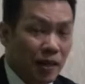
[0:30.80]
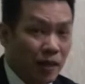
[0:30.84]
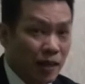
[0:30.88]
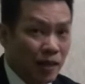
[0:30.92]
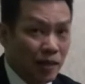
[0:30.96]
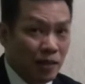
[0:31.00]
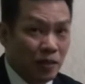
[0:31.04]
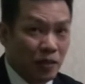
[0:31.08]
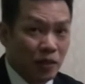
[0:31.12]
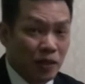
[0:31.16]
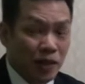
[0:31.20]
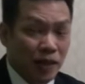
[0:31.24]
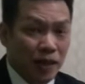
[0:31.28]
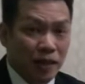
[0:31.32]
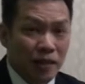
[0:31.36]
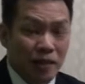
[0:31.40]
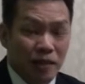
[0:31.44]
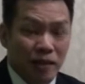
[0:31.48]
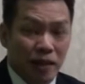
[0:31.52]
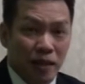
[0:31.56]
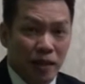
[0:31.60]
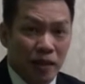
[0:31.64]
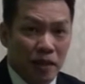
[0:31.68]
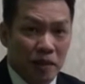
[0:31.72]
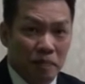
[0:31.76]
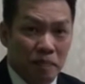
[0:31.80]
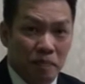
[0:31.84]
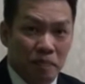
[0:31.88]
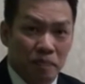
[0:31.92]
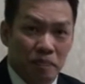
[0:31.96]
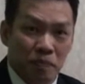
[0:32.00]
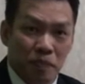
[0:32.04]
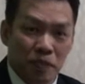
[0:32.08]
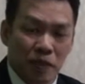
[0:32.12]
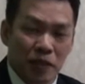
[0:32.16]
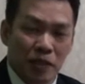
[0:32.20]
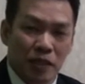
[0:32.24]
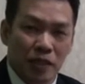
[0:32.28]
lanjutkan dalam
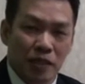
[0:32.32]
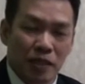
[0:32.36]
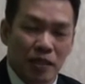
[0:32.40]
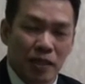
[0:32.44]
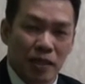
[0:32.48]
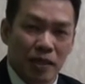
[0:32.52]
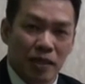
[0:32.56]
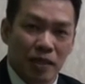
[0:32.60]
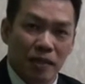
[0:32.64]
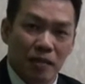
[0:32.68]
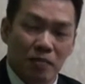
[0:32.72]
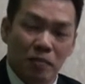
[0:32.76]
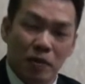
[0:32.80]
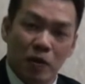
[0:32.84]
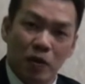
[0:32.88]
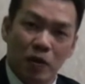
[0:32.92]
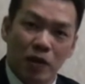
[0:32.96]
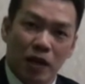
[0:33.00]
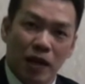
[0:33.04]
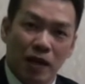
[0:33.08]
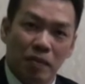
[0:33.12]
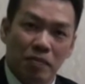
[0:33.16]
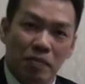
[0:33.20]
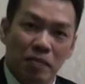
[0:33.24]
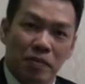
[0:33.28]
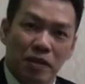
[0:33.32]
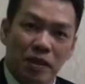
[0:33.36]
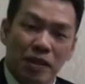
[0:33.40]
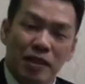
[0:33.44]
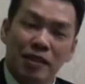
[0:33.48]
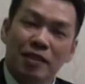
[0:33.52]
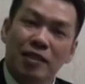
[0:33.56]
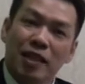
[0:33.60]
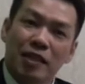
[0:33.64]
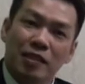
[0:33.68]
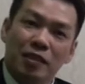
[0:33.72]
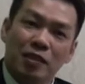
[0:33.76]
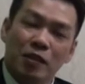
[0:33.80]
uh, program
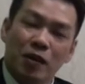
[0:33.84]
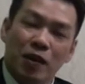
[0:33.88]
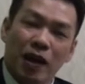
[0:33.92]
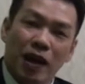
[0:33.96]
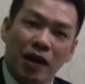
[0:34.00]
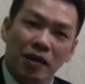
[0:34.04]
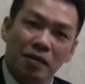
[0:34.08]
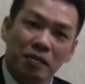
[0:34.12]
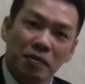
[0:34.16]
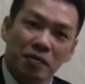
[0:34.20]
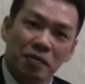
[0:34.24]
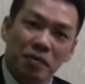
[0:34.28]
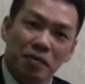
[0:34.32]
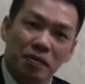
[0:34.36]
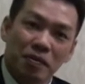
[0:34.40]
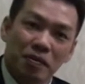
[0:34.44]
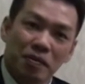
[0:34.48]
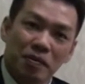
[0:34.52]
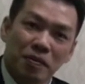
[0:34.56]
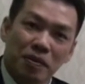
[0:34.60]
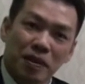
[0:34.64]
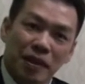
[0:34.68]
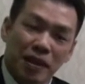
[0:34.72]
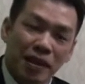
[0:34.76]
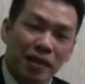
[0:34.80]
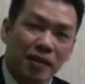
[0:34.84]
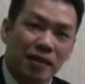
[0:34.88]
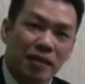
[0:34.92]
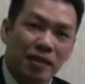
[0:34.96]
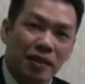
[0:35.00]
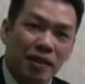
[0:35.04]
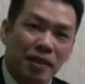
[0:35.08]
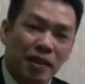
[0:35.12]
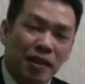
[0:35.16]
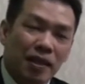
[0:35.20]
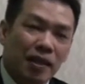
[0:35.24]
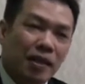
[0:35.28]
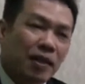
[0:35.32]
Recharge Your Life ya.
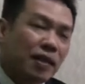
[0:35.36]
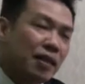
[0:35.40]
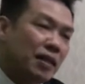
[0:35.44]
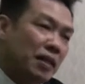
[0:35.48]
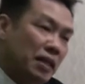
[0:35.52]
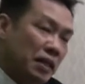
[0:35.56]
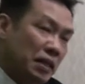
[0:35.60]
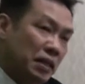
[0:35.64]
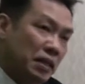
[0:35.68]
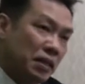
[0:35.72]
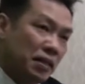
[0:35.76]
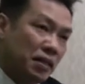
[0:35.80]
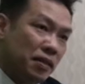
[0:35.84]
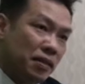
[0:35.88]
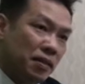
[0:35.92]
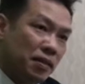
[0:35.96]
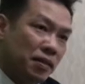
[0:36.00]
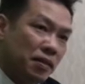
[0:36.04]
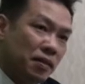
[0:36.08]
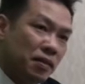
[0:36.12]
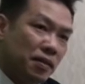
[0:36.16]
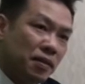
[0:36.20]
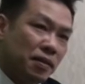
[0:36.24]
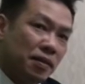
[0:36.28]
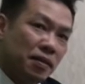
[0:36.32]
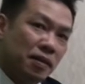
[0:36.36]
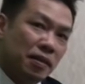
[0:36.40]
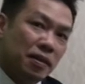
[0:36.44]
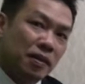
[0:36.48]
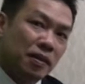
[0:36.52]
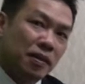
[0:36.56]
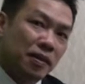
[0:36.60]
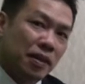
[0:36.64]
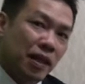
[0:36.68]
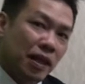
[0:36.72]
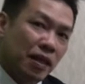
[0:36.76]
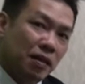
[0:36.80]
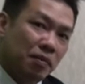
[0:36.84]
Uh,
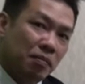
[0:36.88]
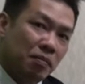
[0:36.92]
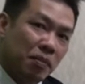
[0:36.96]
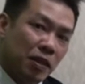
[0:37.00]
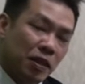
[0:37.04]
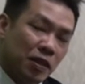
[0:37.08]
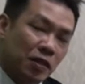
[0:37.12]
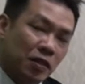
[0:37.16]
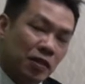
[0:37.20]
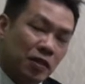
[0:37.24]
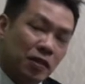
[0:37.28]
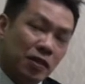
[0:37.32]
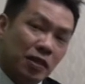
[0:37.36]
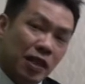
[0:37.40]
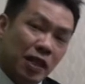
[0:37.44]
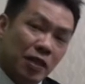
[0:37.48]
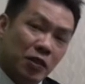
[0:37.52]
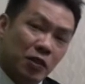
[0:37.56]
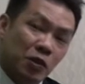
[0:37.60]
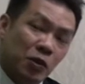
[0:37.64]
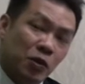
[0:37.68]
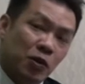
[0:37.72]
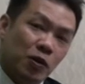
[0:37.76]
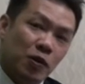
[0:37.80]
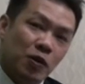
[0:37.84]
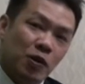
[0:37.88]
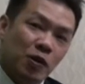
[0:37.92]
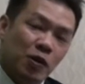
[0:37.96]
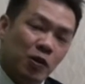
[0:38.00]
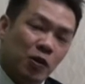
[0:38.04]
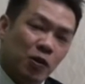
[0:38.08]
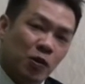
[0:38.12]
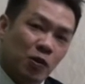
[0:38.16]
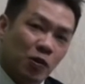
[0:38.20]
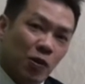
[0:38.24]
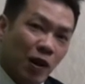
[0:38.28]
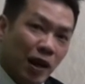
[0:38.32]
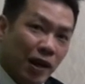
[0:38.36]
yang bertajuk
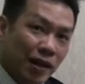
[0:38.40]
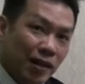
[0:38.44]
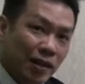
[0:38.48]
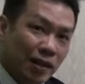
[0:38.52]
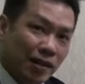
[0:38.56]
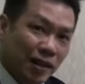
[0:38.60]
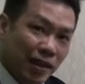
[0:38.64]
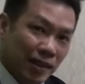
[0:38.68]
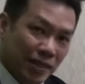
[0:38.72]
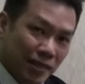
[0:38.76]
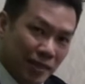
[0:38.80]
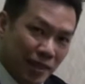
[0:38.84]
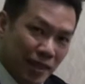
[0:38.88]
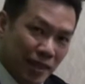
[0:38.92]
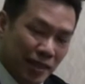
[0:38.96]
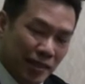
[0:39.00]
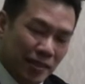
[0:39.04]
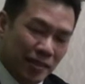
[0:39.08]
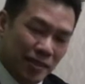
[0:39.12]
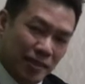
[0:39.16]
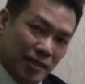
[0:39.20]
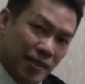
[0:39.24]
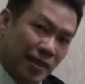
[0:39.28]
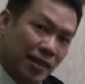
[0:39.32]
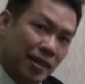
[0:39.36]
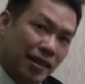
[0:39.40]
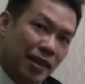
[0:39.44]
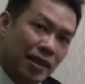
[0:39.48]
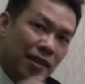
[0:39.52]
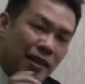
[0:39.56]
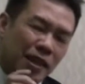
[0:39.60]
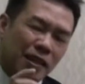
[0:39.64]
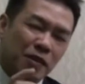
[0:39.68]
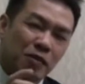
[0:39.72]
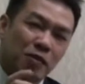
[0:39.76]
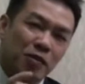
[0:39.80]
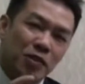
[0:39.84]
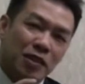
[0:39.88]
uang receh. Jadi kata
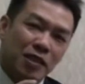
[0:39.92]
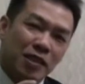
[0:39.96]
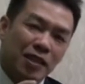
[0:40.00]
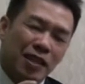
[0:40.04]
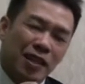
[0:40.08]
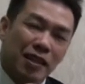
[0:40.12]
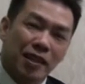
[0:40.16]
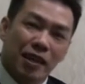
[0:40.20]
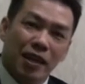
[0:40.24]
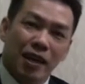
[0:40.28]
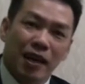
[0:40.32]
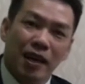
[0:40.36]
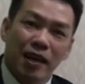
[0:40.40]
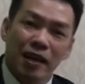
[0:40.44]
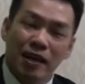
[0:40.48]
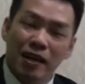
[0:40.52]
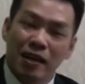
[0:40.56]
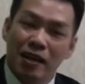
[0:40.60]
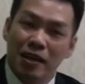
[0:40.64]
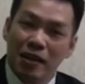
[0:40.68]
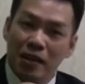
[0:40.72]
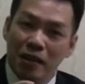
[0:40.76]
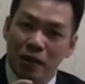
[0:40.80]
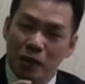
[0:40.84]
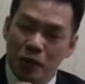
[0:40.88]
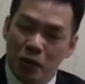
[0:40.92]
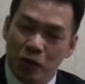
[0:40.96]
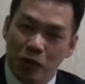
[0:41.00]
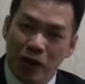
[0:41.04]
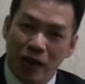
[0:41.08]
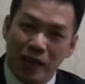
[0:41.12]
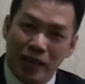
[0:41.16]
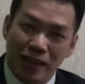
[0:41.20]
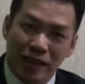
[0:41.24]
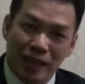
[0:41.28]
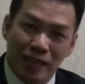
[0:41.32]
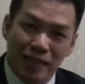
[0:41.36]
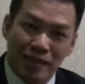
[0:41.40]
kuncinya adalah uang
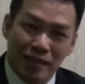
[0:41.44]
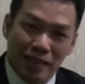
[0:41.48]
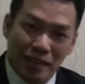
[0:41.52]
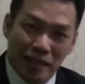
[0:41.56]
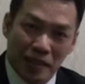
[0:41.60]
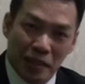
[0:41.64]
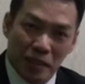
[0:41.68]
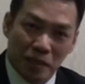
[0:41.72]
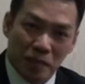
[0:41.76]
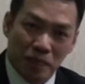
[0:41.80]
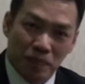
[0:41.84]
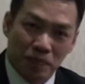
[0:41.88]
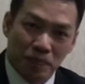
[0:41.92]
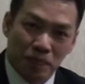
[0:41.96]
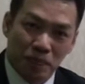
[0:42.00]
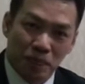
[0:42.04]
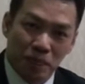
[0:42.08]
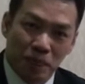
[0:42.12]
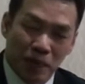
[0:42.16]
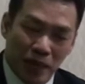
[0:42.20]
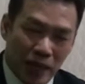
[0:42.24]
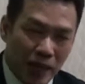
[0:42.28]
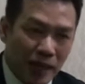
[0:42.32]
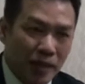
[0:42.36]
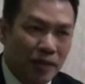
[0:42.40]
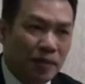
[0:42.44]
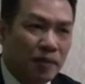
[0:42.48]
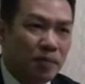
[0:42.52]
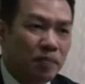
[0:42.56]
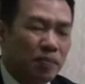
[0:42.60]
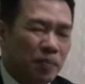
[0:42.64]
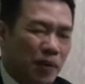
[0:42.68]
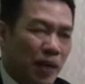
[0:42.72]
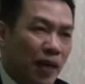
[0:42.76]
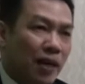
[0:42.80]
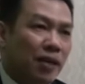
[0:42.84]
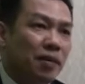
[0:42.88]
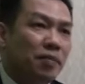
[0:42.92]
receh. Ya.
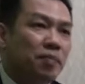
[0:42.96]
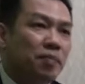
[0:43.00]
Nah,